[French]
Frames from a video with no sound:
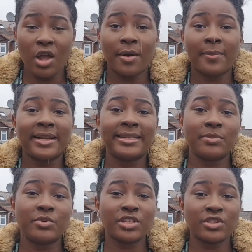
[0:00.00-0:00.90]
On parle des
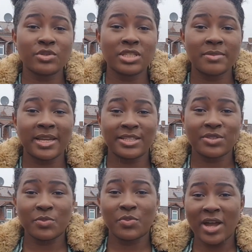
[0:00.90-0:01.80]
procédures
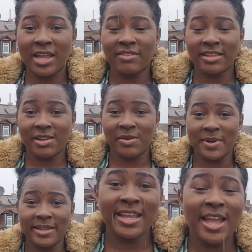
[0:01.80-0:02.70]
d'immigration pour arriver en
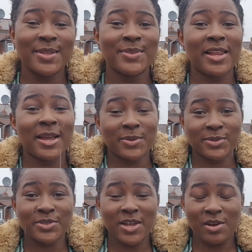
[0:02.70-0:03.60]
Allemagne, de la
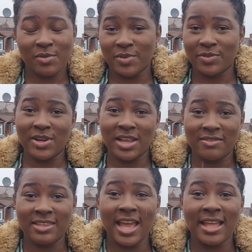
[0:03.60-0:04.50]
culture allemande, de la
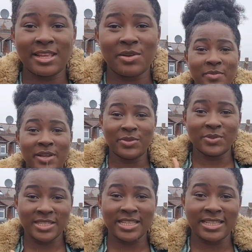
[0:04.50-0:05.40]
vie en Allemagne. Donc,
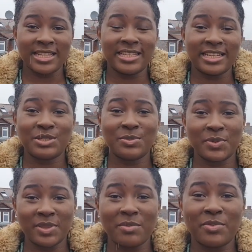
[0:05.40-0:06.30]
si ça t'intéresse, tu peux
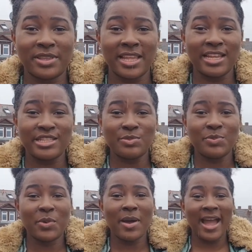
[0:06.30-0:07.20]
t'abonner et tu
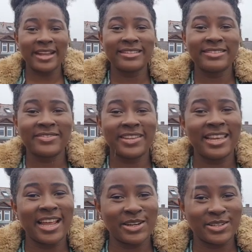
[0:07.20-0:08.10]
peux activer
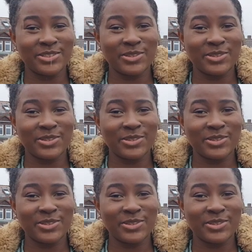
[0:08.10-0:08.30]
la cloche de